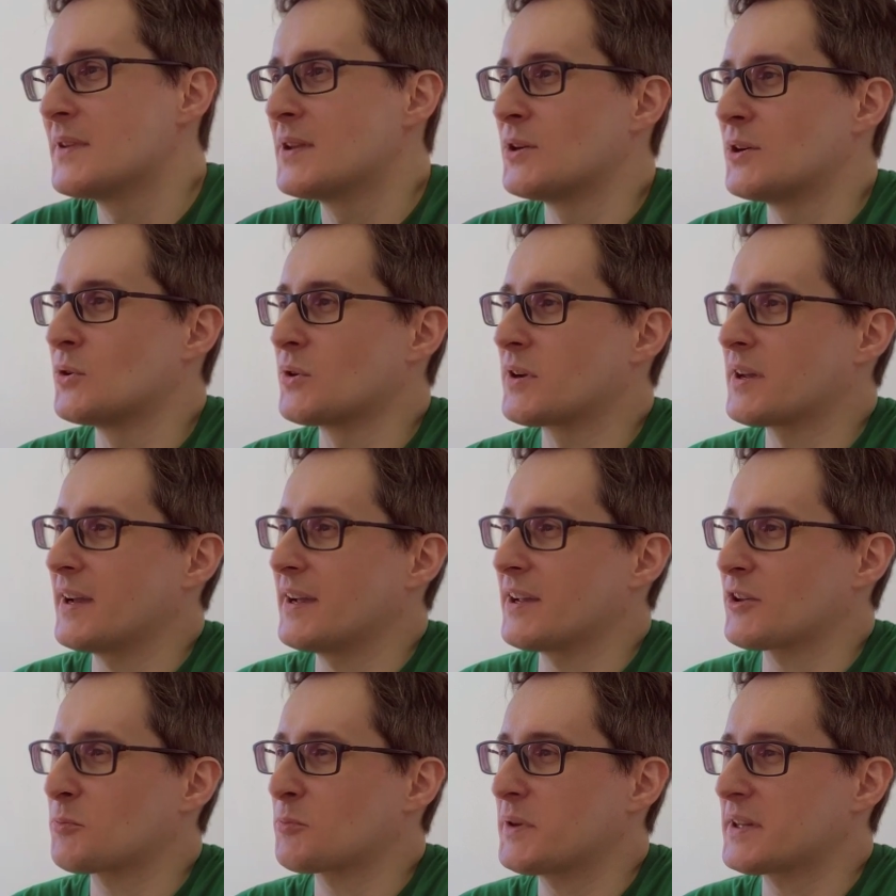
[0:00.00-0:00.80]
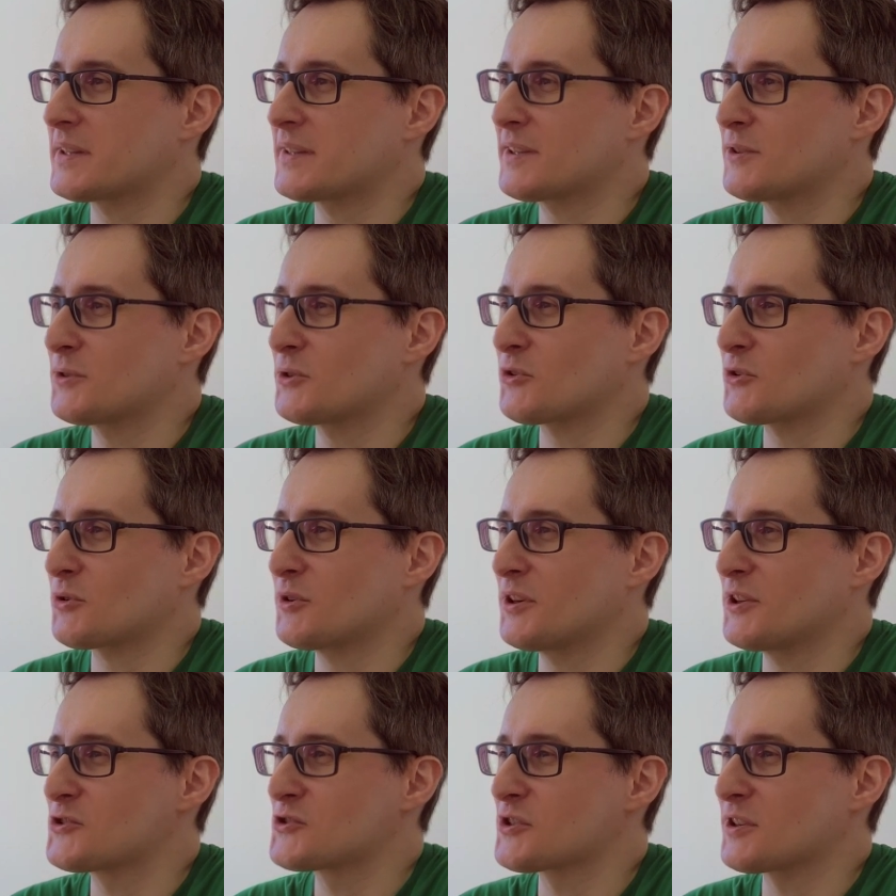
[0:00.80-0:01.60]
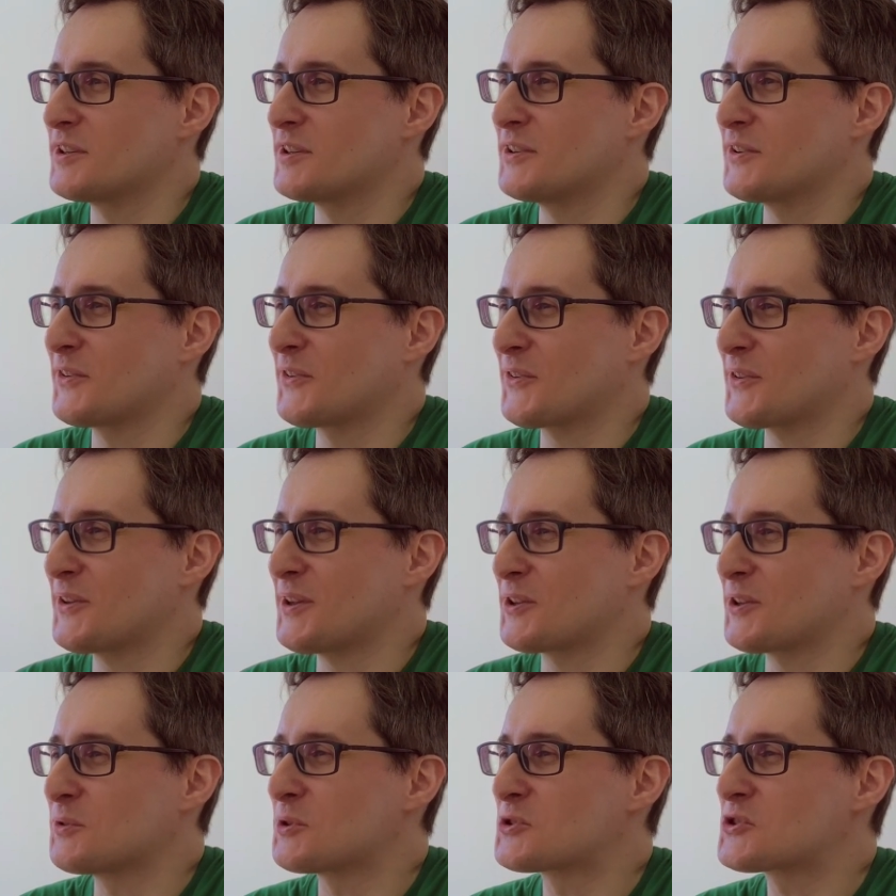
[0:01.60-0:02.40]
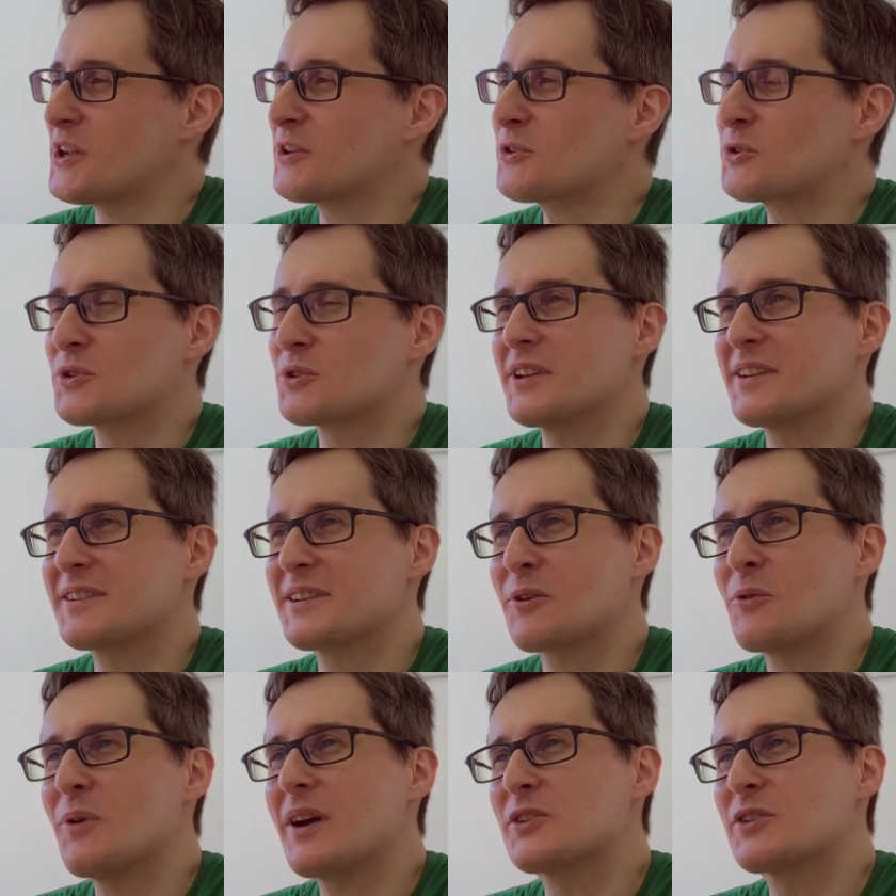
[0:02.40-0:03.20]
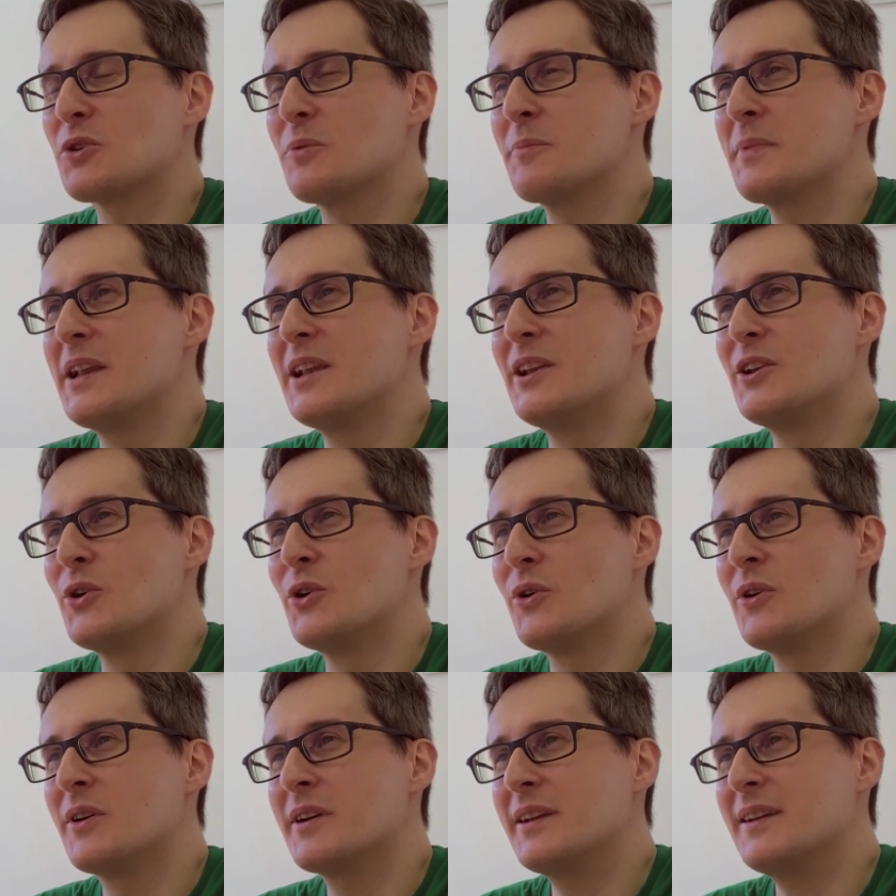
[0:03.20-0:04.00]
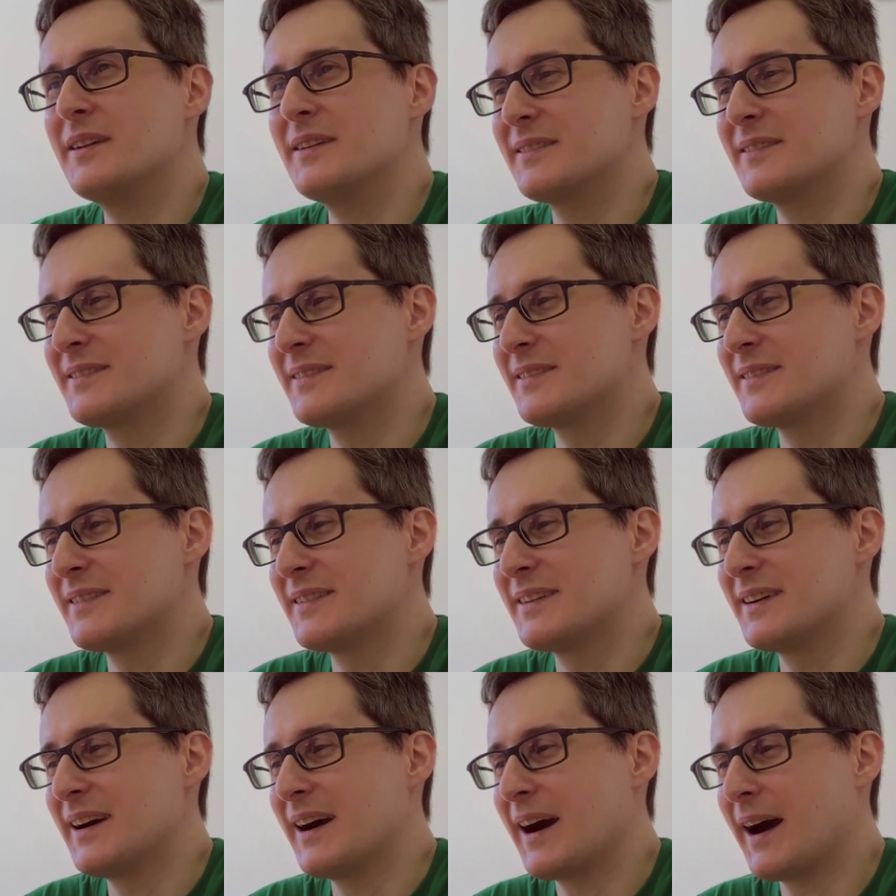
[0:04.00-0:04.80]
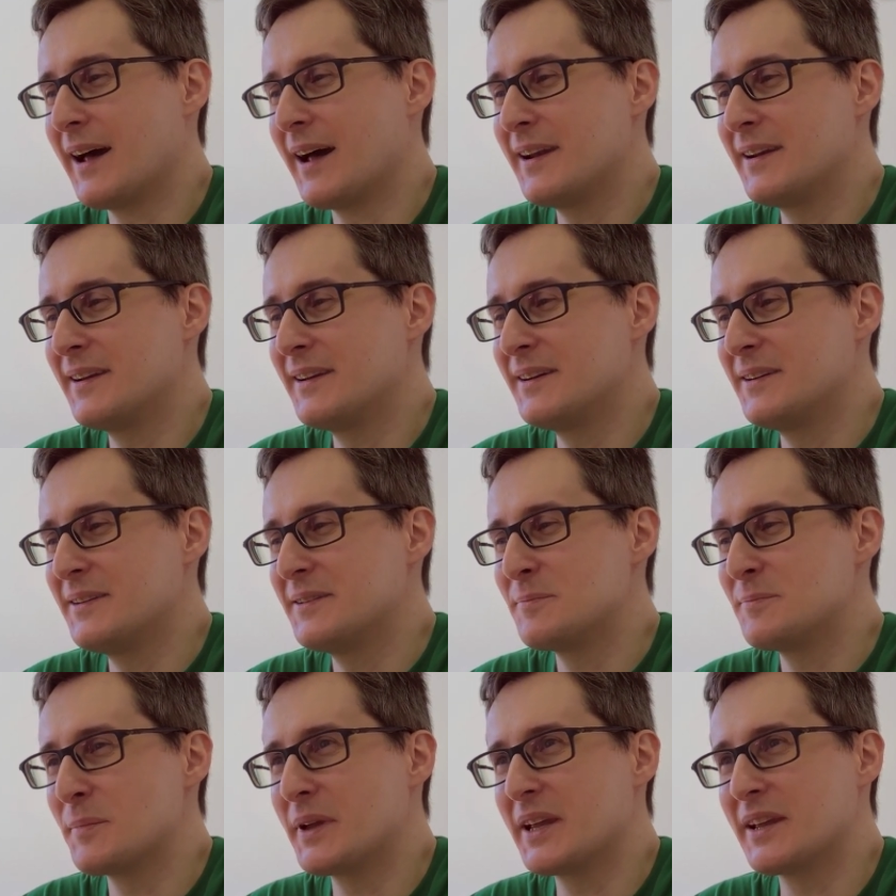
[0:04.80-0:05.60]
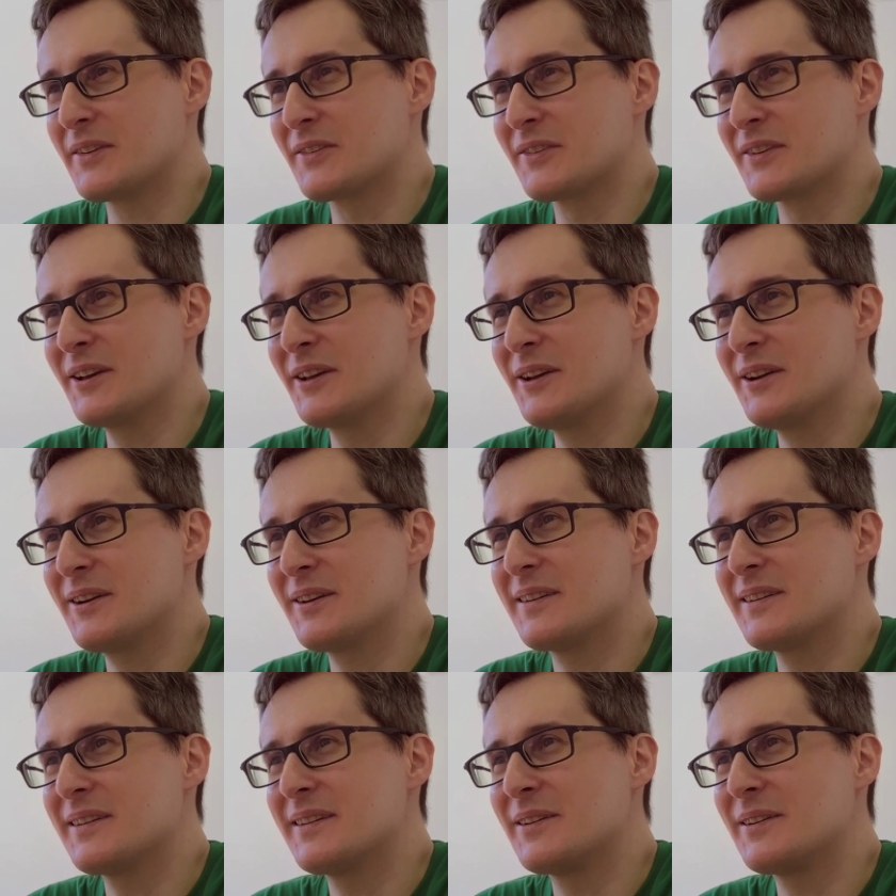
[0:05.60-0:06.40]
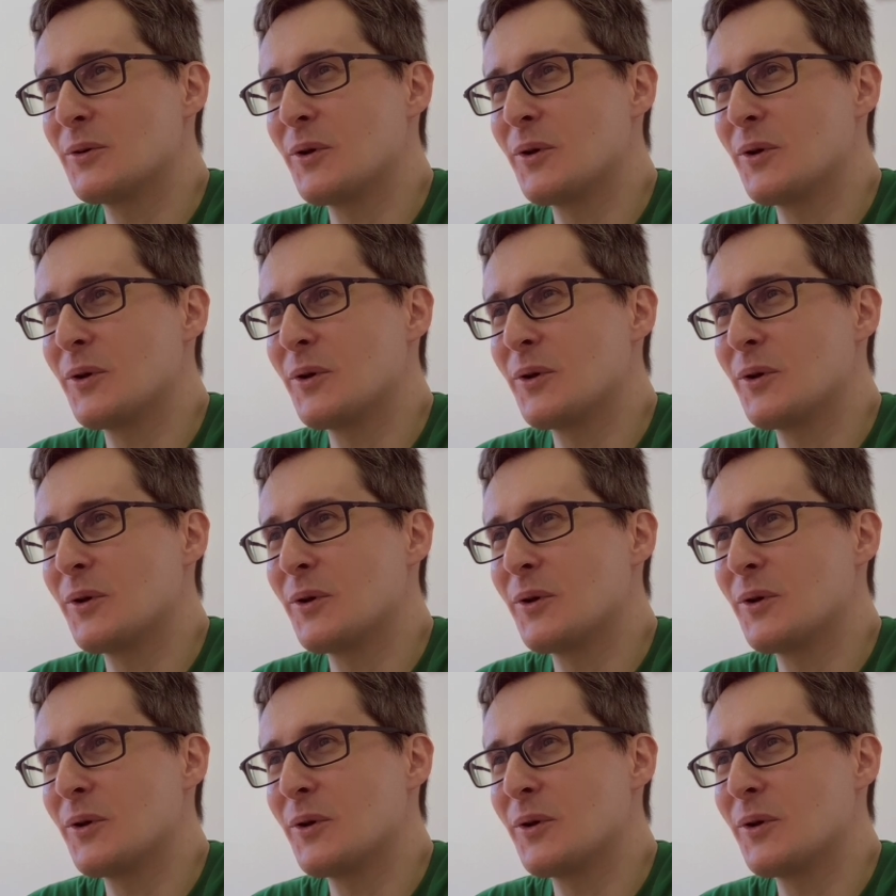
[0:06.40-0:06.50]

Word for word: Ok, aspetta che non riesco a leggere gli zeri. 284, milioni, milioni, milioni al mese eh sì.